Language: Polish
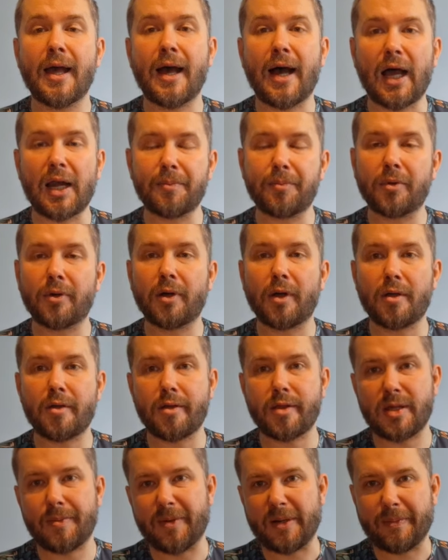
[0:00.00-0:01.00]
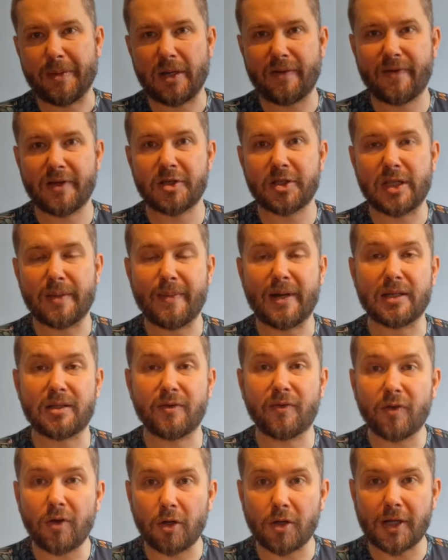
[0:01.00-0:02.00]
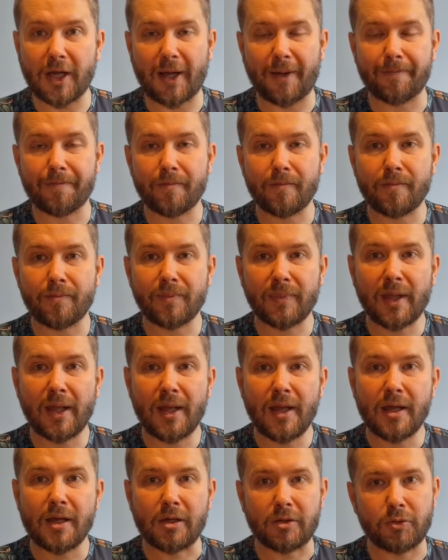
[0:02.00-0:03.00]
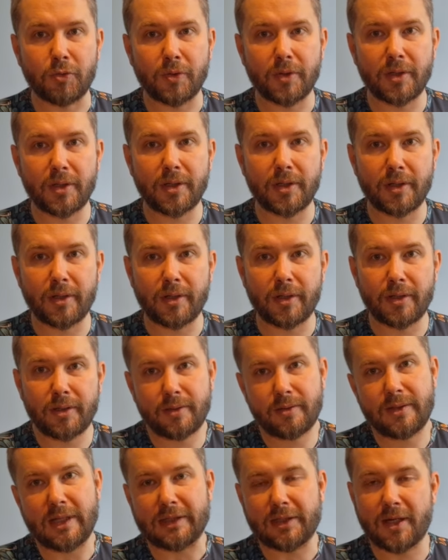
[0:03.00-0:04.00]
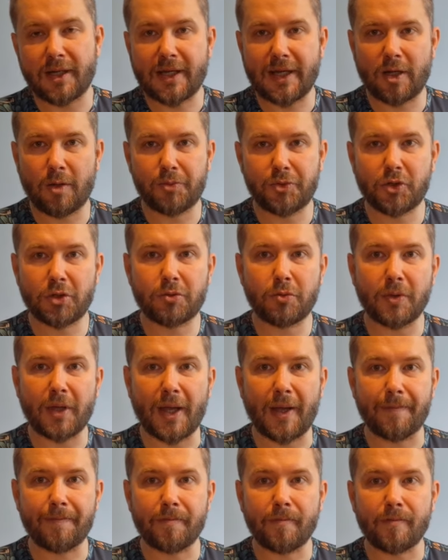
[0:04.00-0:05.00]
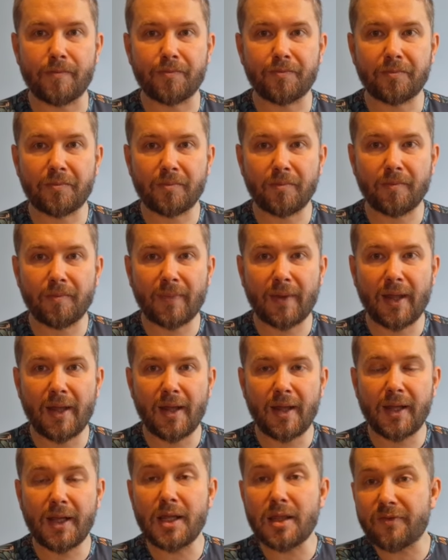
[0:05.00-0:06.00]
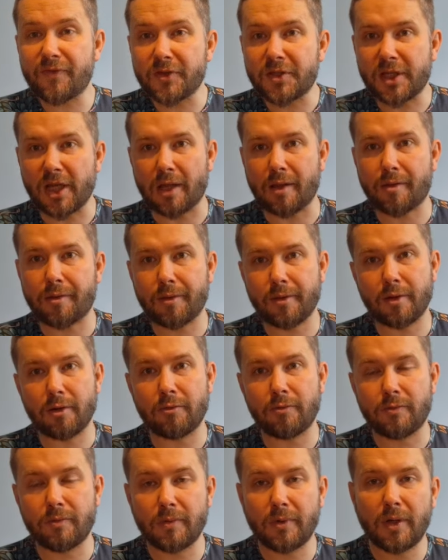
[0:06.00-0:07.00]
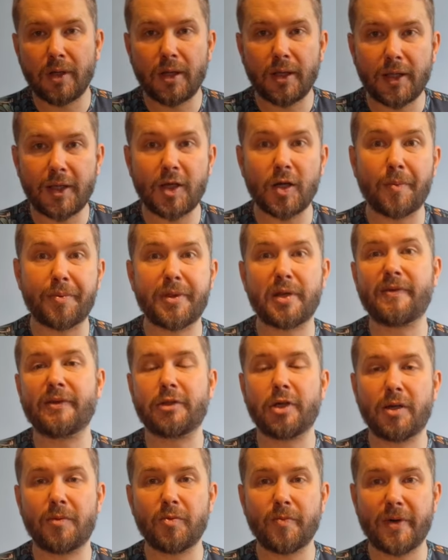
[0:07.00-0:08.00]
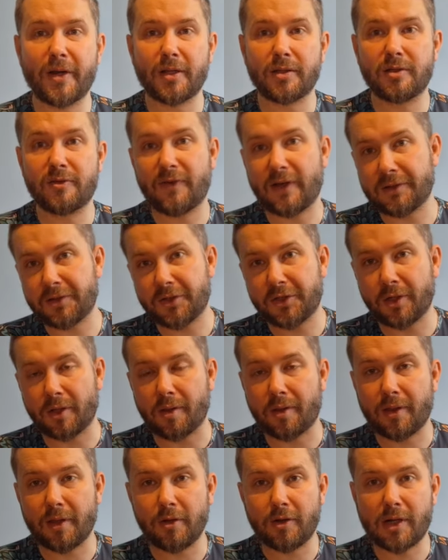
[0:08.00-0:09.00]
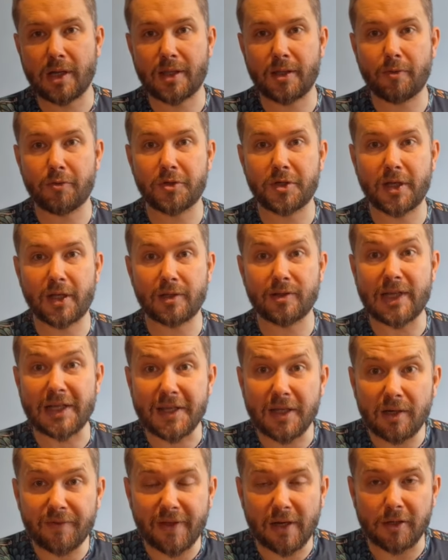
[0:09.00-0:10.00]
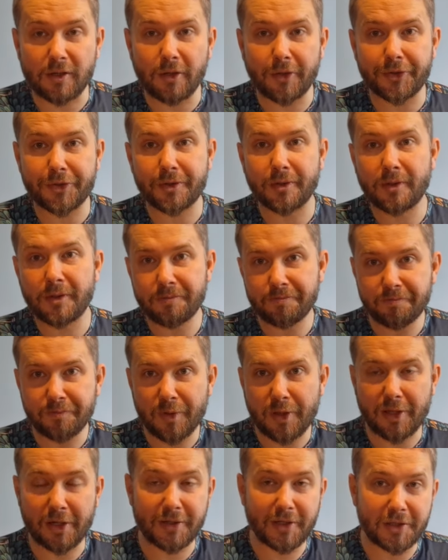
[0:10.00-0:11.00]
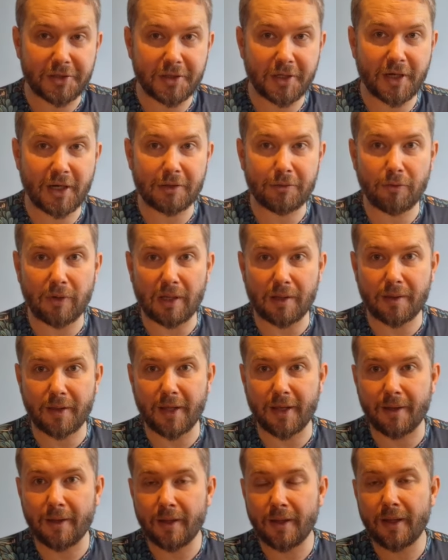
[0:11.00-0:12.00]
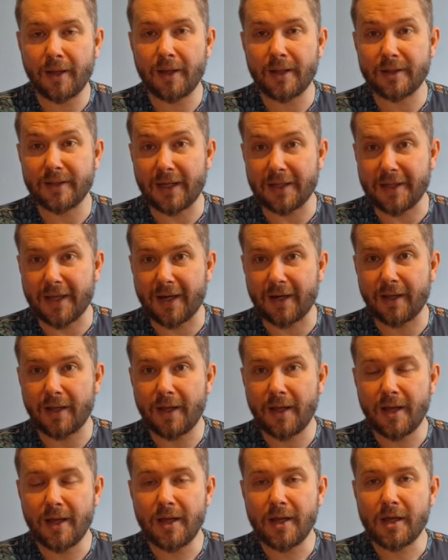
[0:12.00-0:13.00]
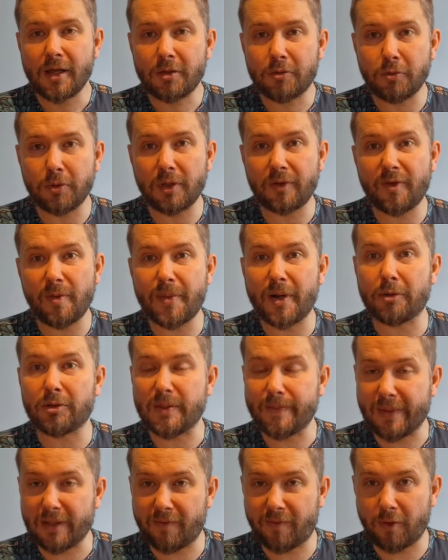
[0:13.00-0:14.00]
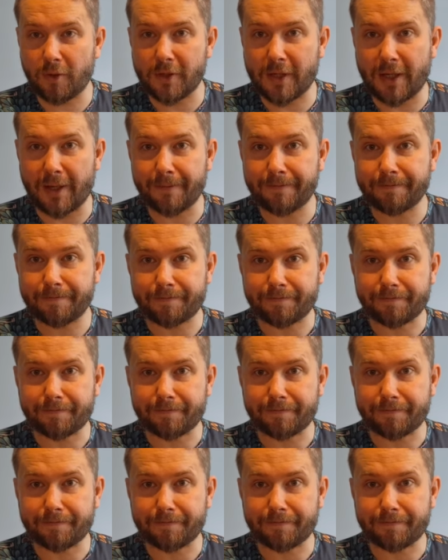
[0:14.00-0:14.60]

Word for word: albo zaproponować temat vloga, który na ten kanał przygotuję. I zwycięzcą i obserwatorem numer 2000 okazał się Daniel Wielgosz. Serdecznie gratulacje, Daniel, który wybrał temat vloga,